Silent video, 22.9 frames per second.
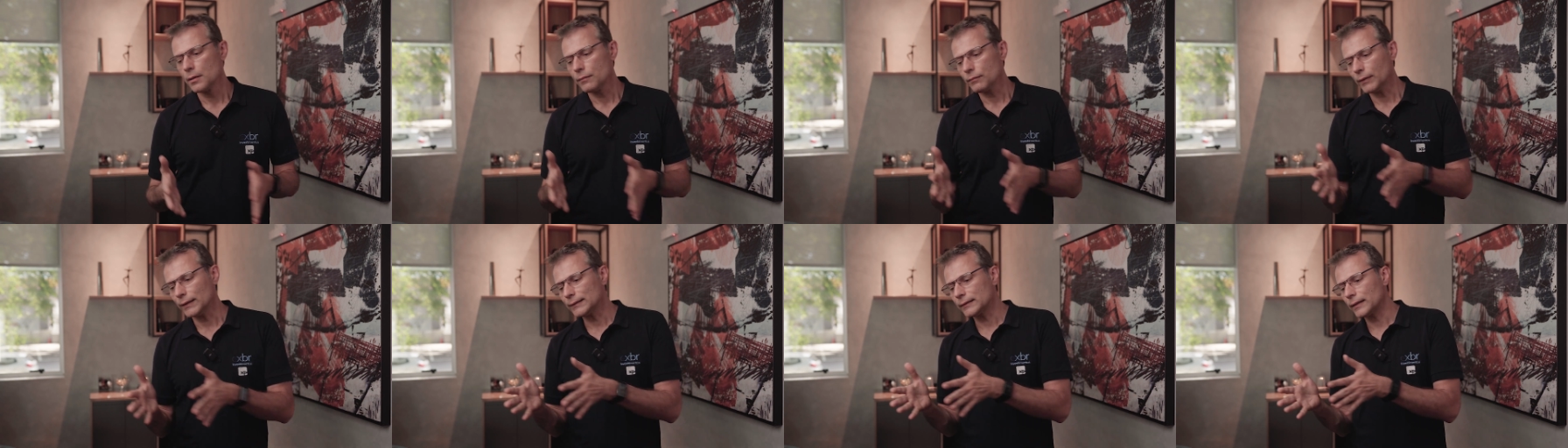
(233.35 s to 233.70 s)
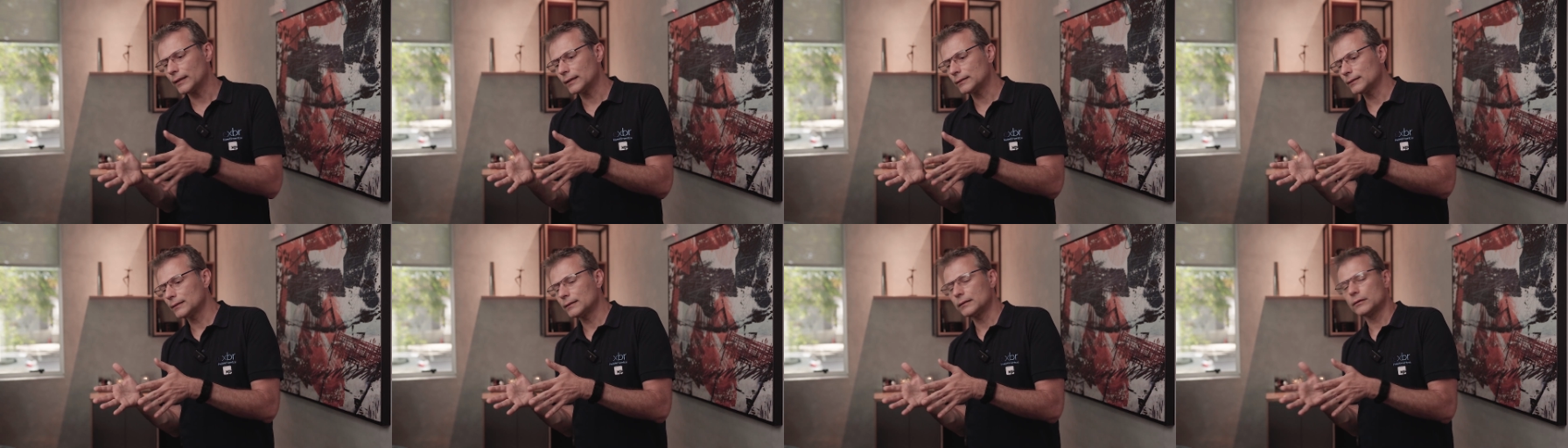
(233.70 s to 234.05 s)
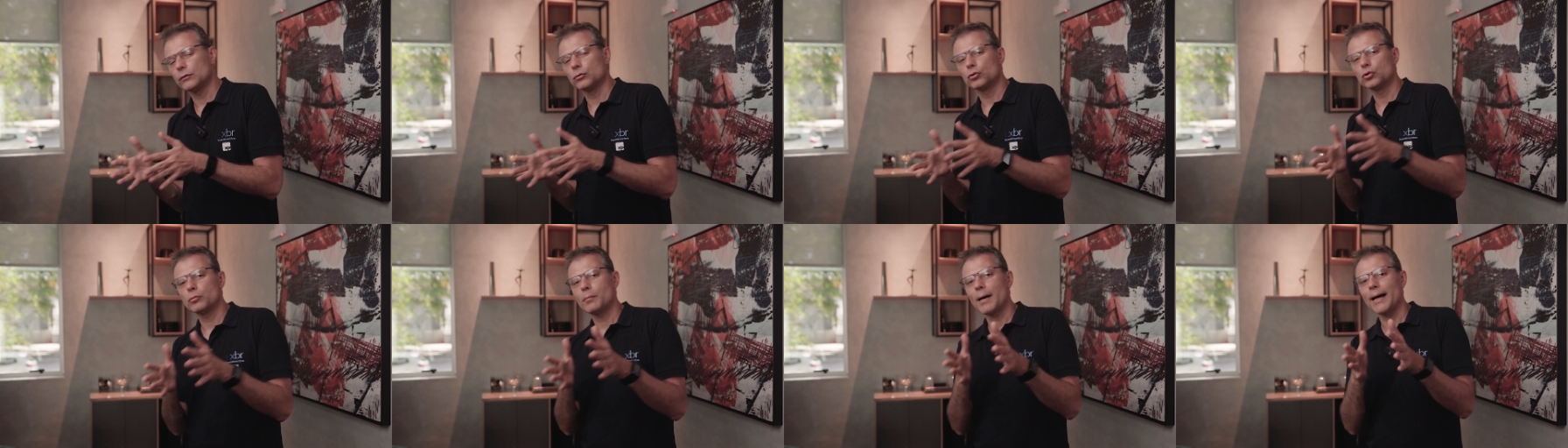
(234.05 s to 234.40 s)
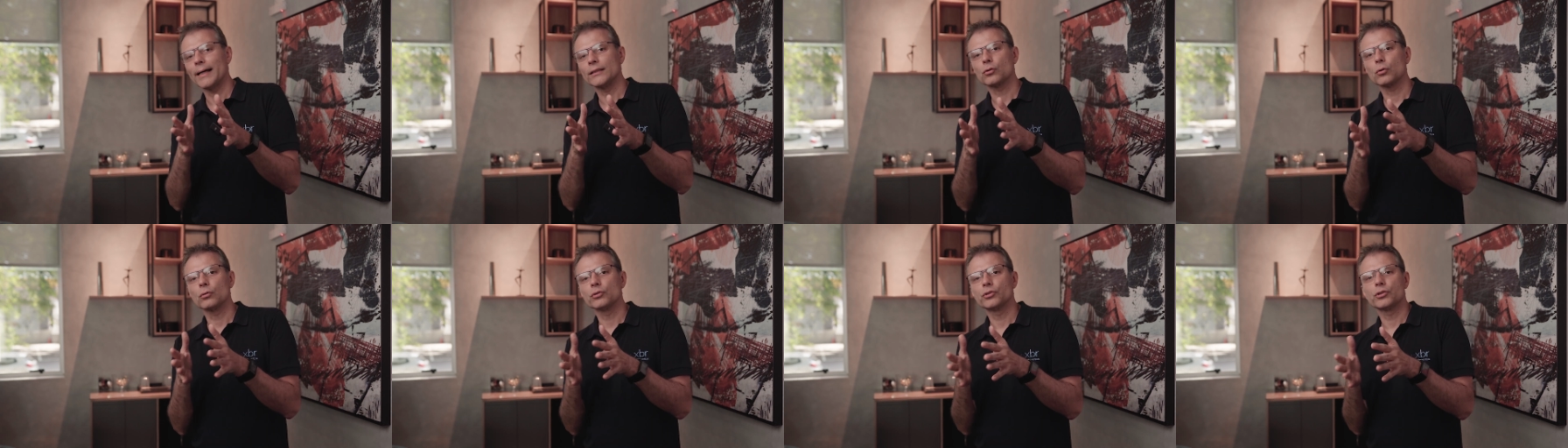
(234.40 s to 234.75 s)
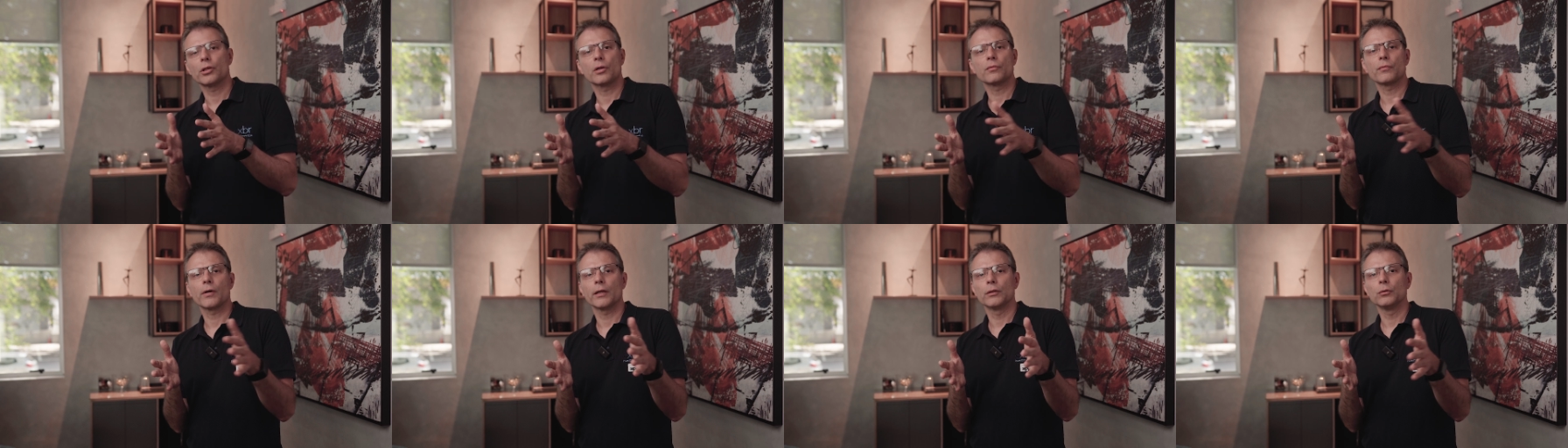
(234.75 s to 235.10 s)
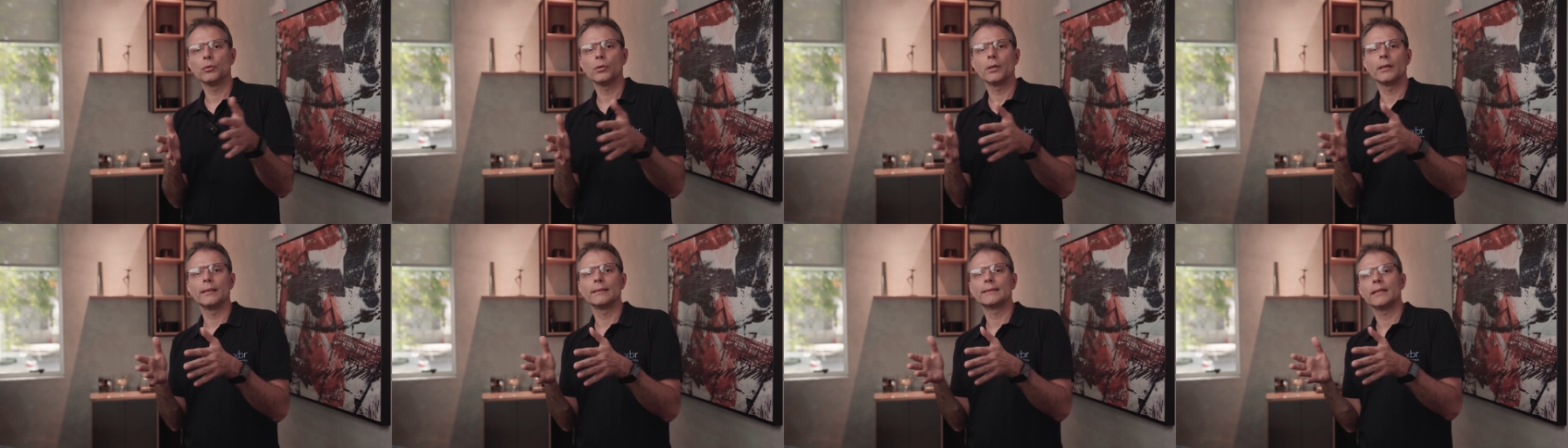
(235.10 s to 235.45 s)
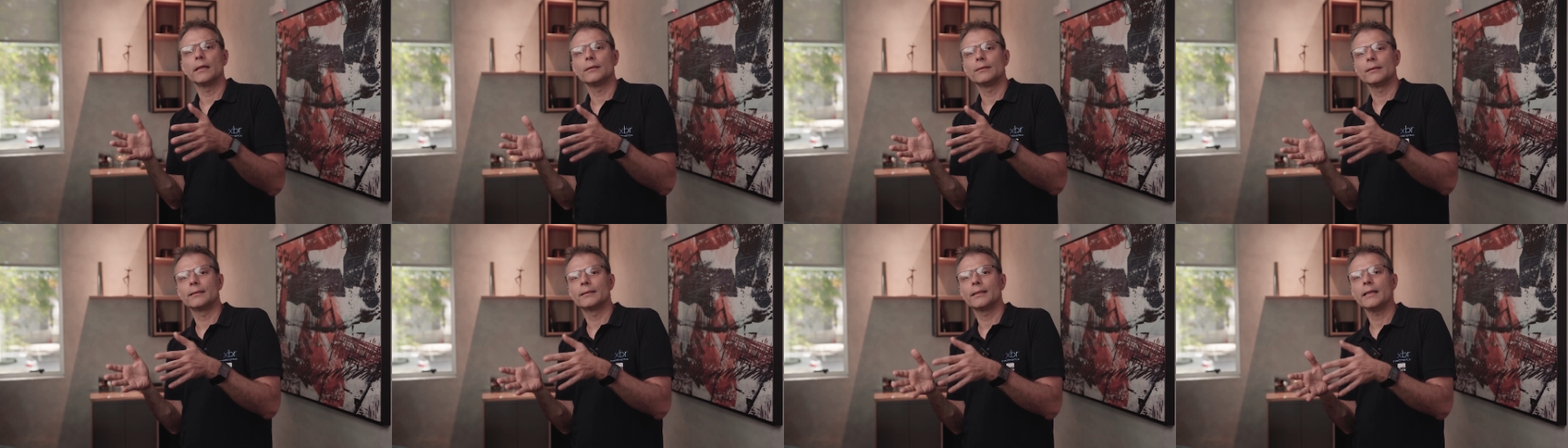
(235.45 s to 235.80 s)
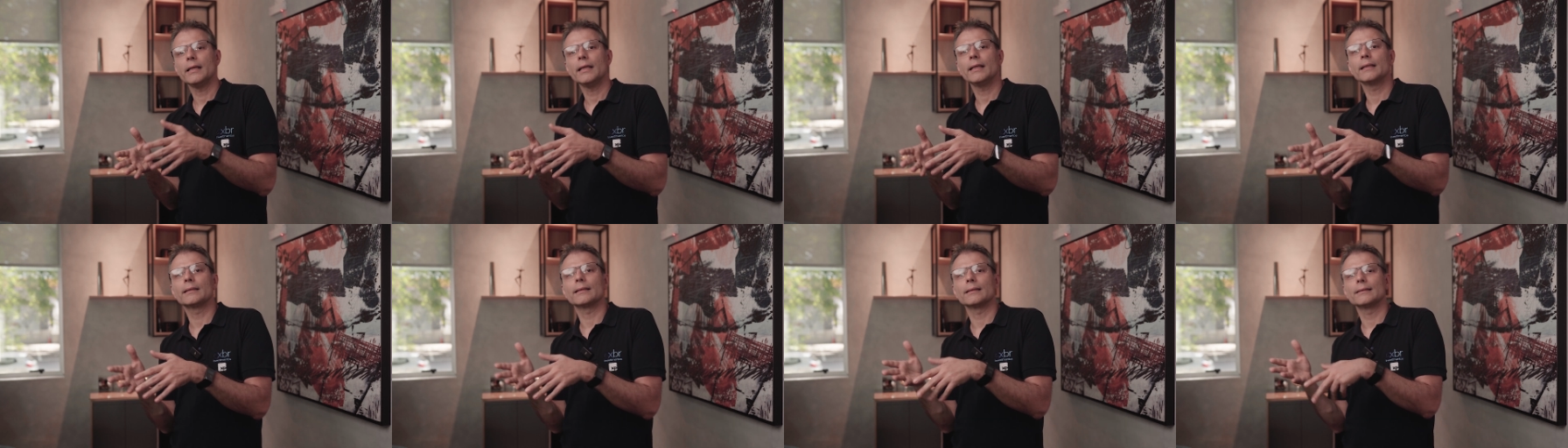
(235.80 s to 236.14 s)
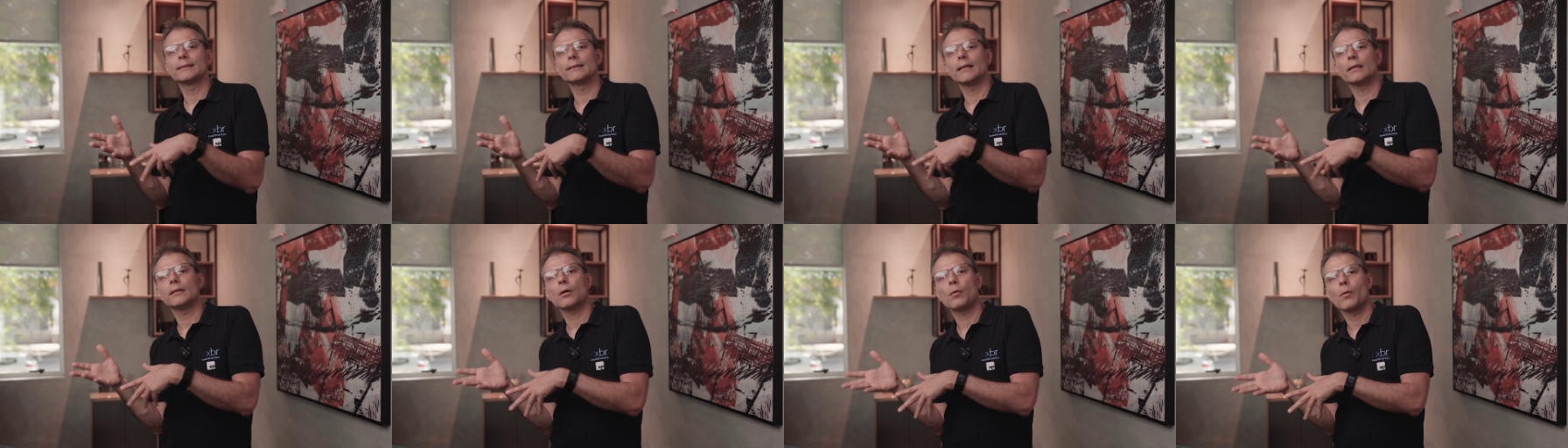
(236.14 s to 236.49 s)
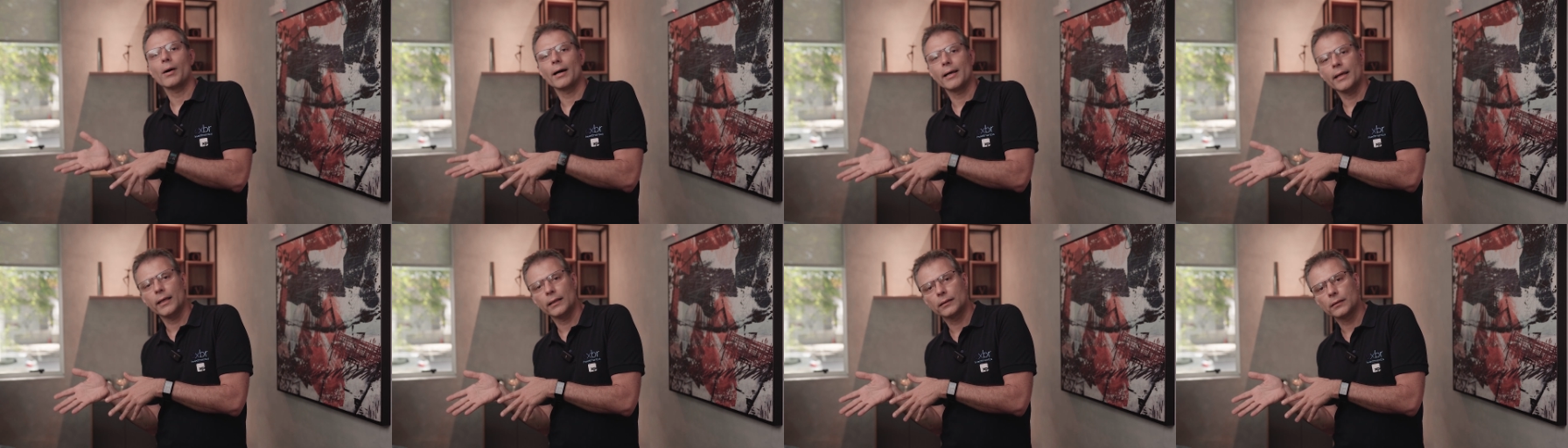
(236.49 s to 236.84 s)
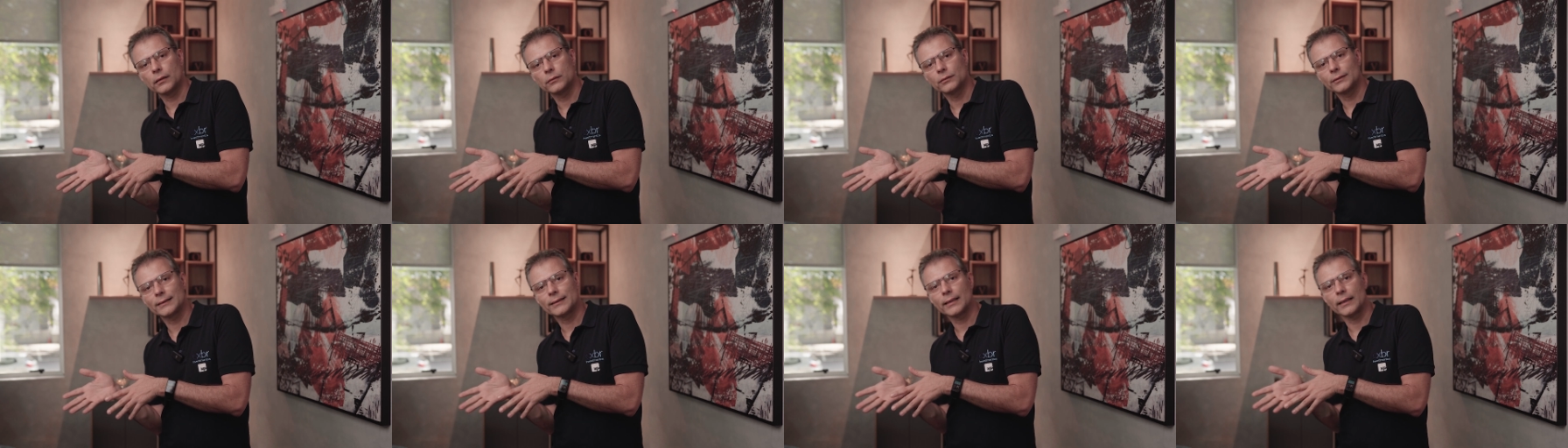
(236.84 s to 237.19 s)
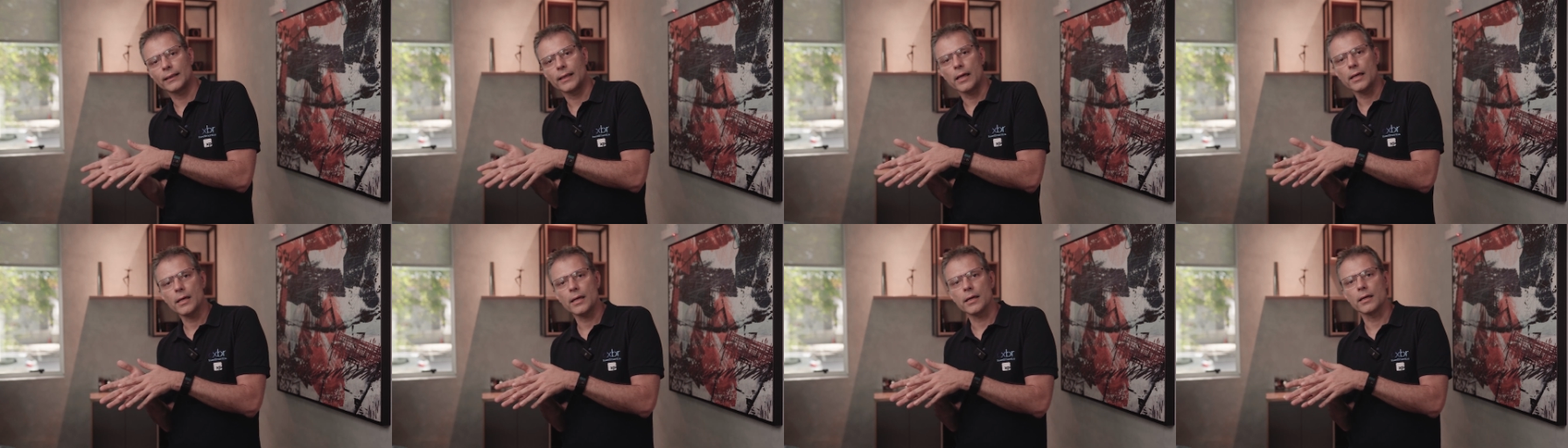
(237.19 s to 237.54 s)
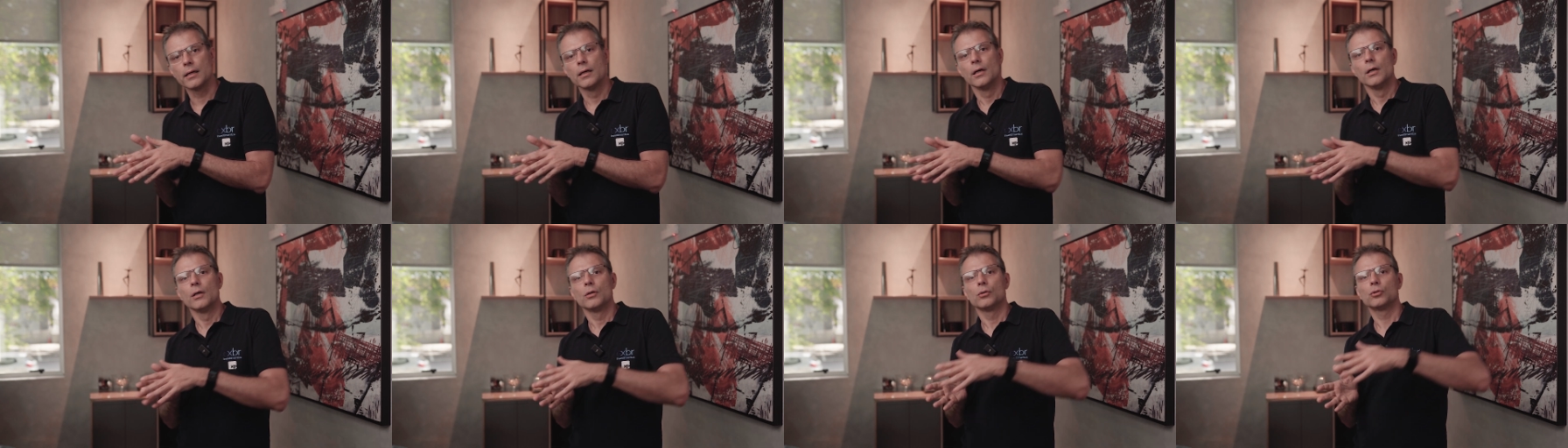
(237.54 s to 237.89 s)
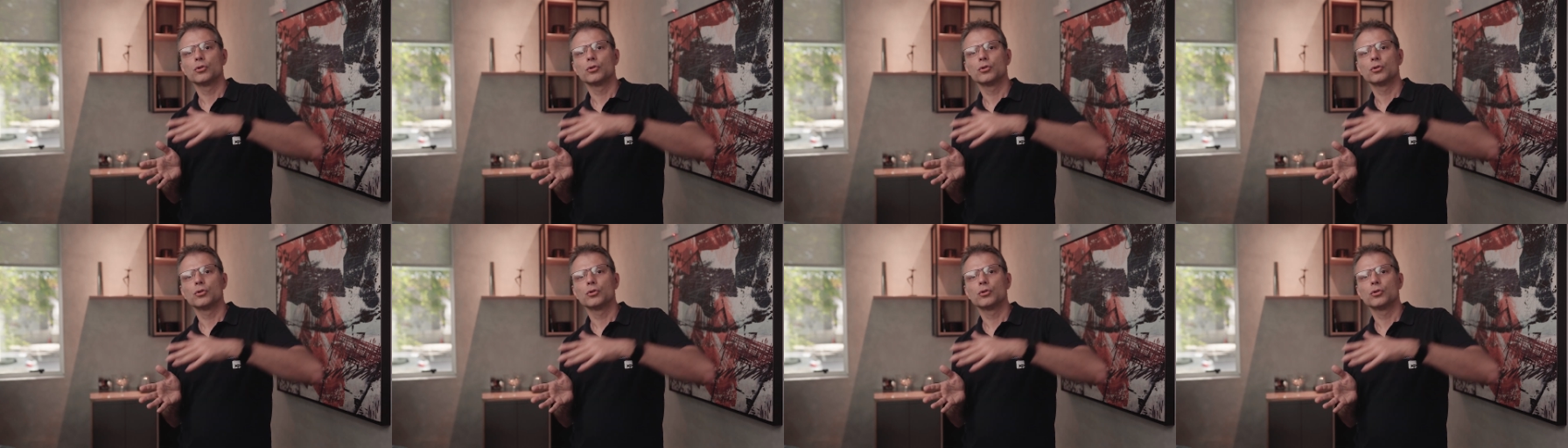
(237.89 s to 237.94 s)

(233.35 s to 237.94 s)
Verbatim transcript: Vai ser de os mais conservadores, 130, 140 do CDI,